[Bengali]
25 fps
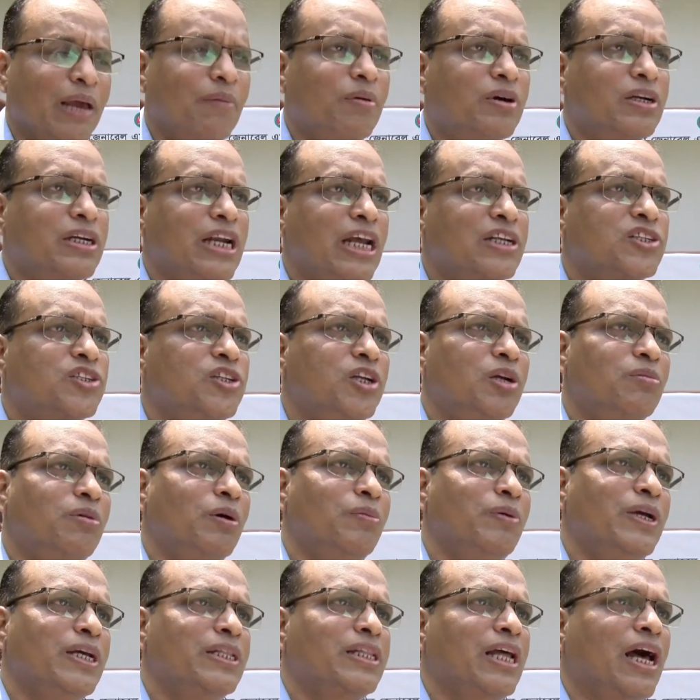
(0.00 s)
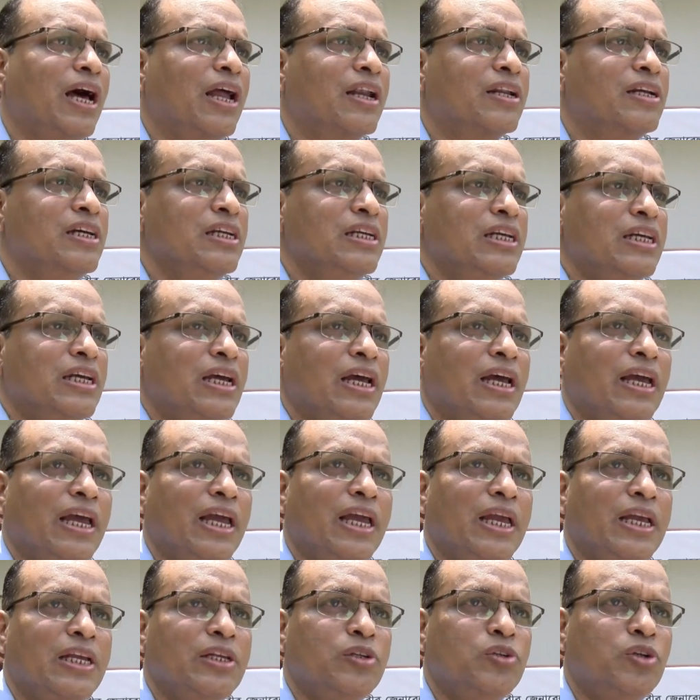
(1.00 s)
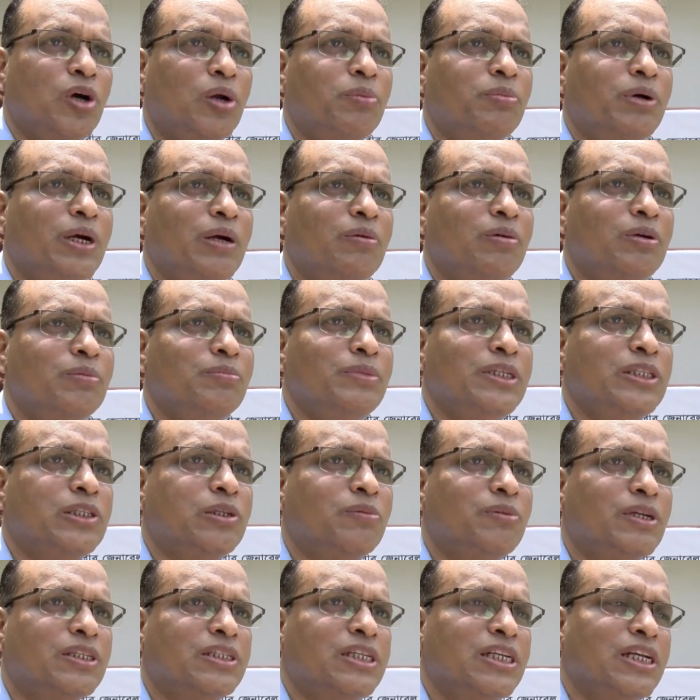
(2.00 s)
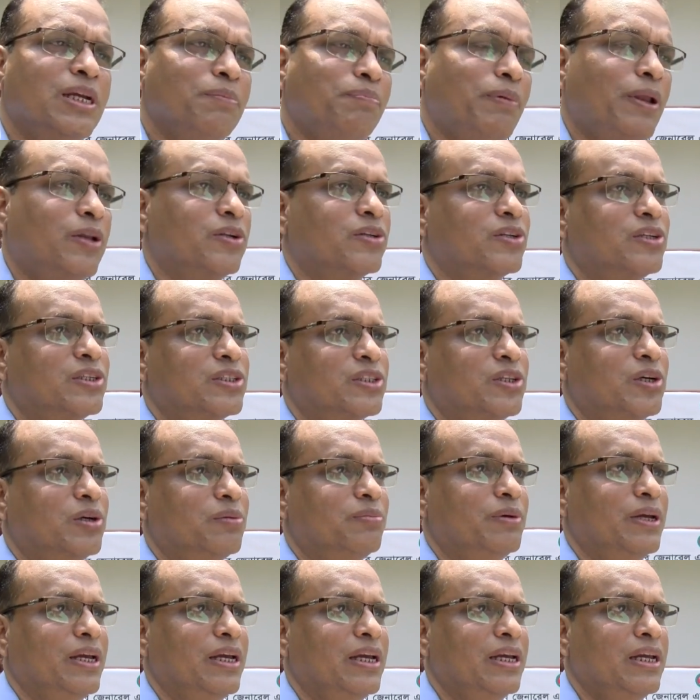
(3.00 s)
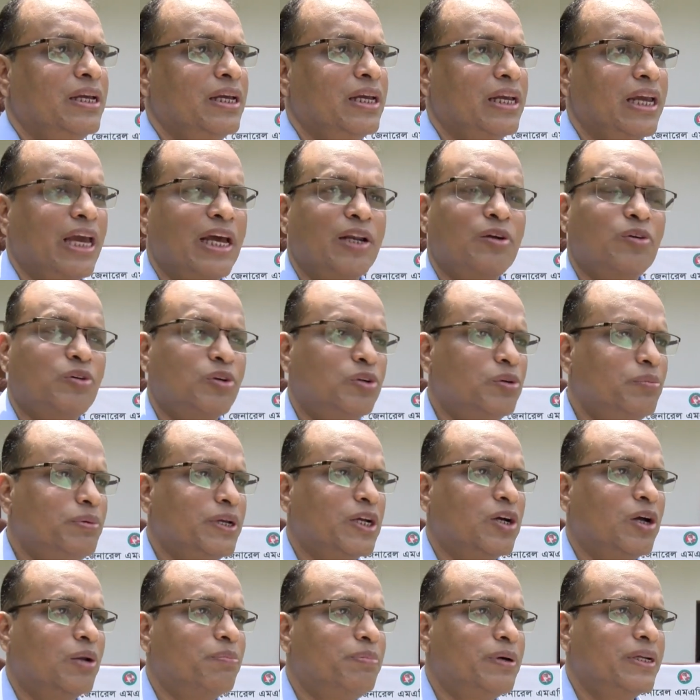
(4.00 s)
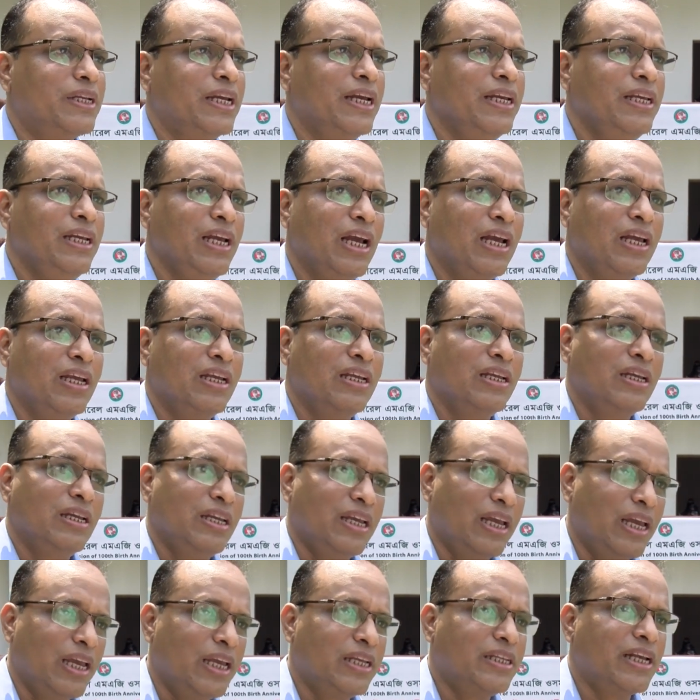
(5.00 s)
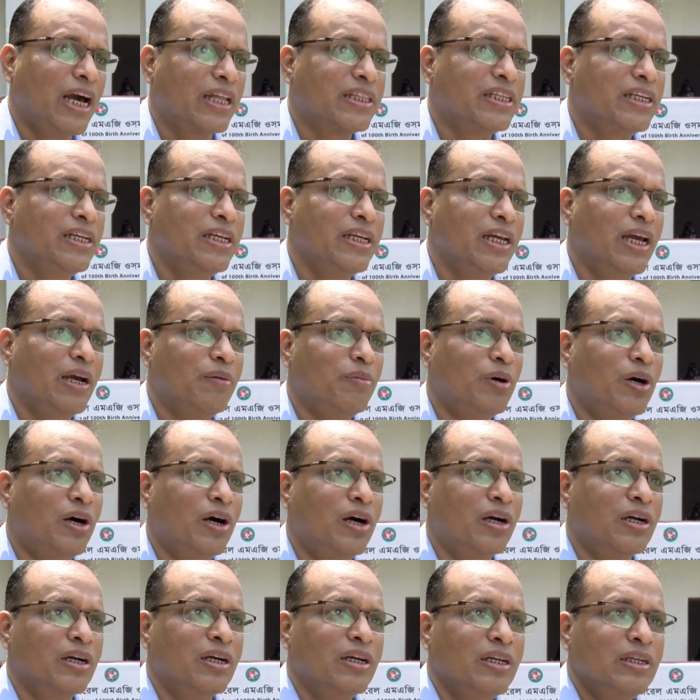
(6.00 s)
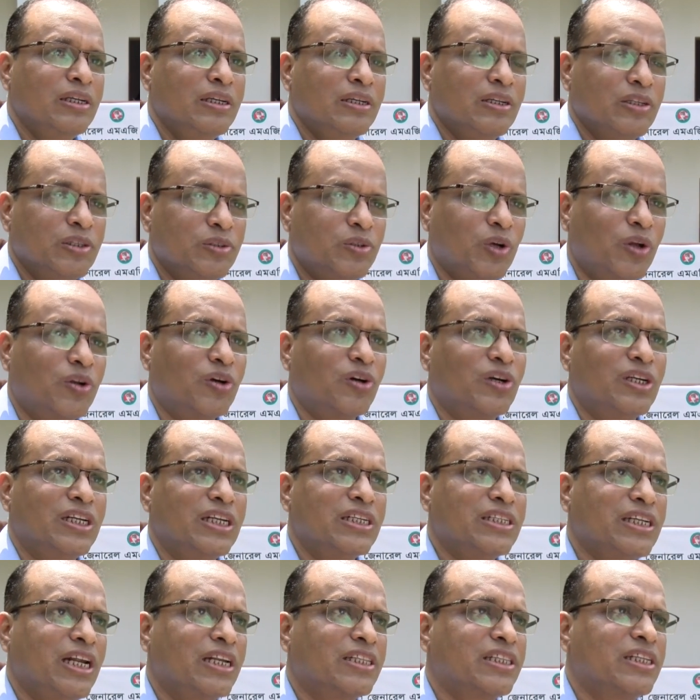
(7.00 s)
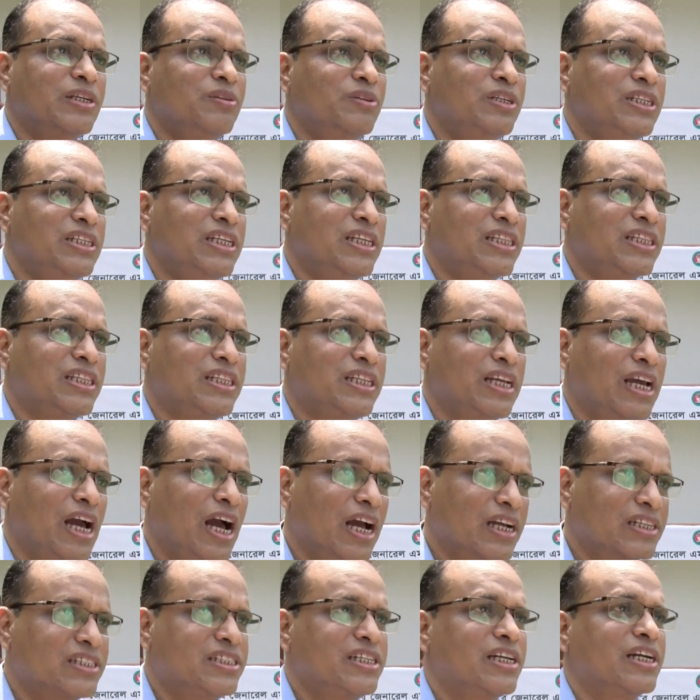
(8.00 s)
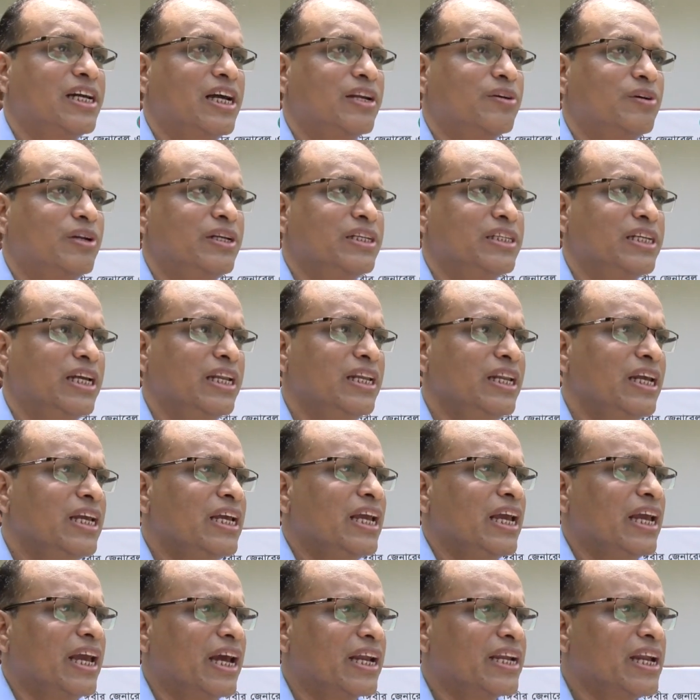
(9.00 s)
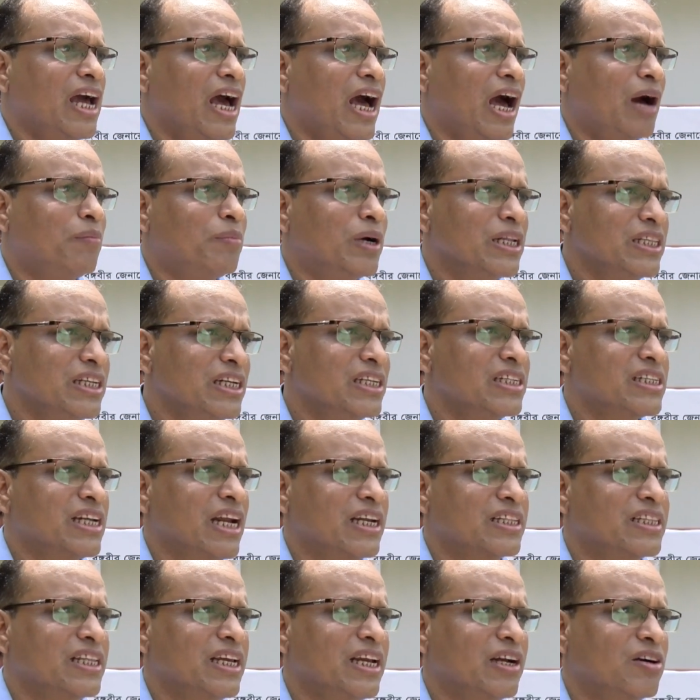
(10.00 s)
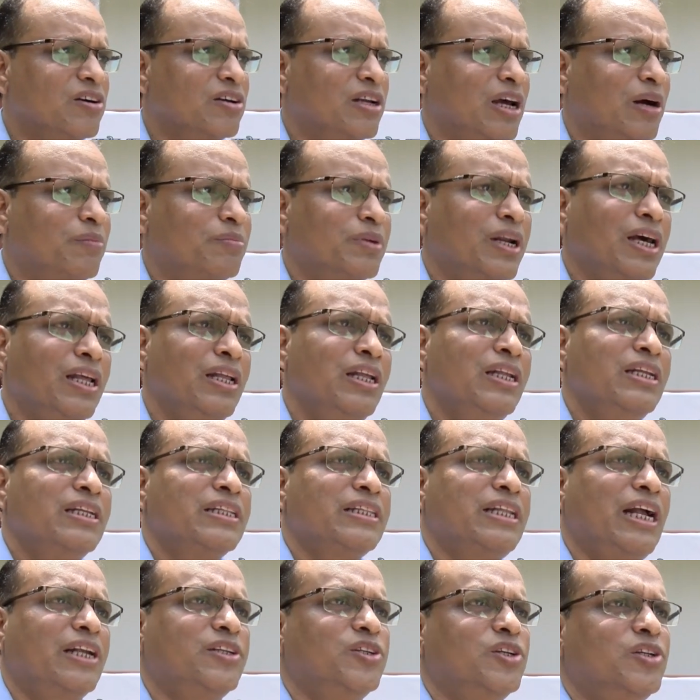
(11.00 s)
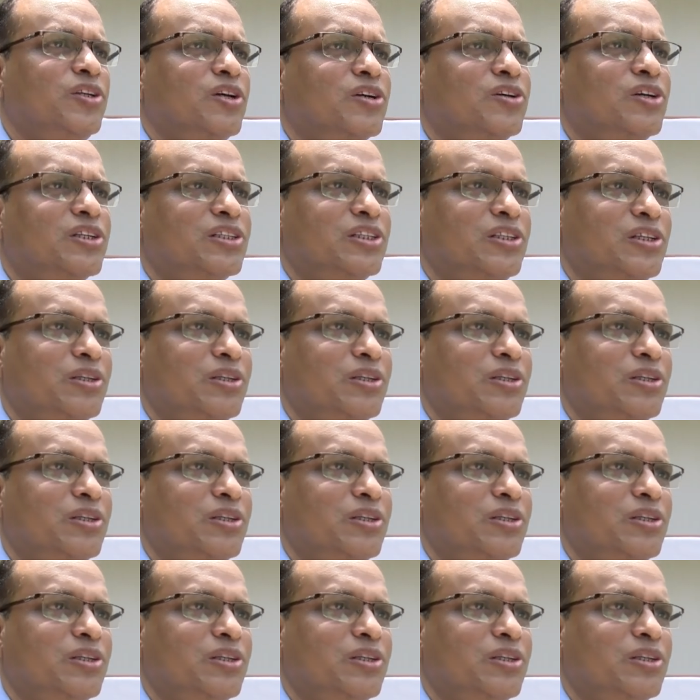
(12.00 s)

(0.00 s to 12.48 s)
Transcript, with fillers: এবং রাষ্ট্রীয়ভাবে তার এই জন্ম এবং মৃত্যুবার্ষিকী পালন করতে হবে এর কোনো বিকল্প নেই এই জাতি এবং জনগণের স্বার্থে উনি যে ত্যাগ স্বীকার করেছেন এটা আমাদের স্বার্থে এখন আমরা তার জন্য করতে